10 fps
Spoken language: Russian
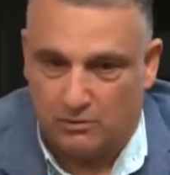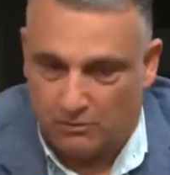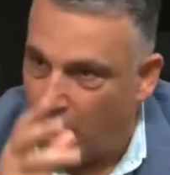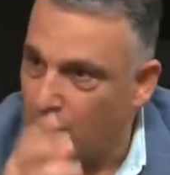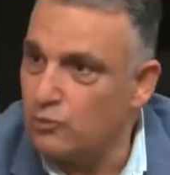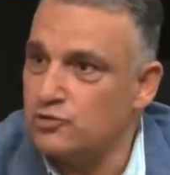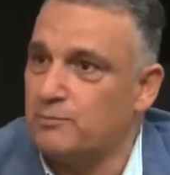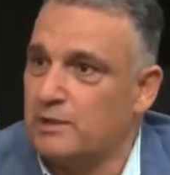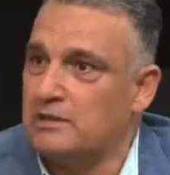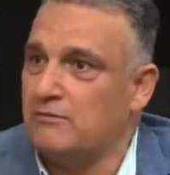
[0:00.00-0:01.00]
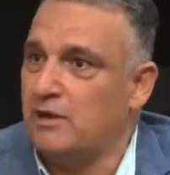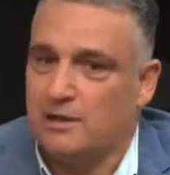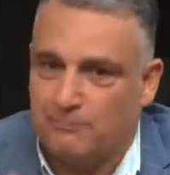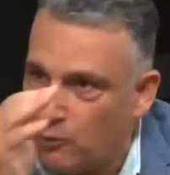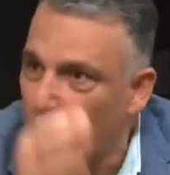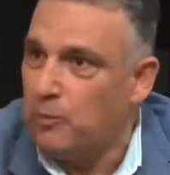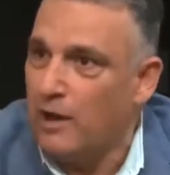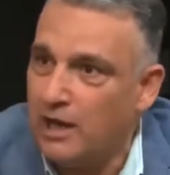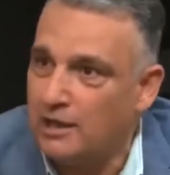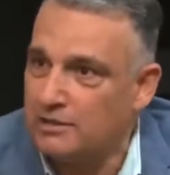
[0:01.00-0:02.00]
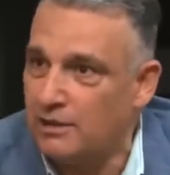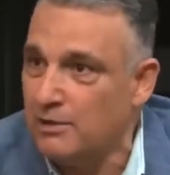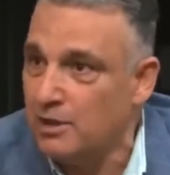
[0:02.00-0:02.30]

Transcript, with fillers: Оружие продавали, покупали там.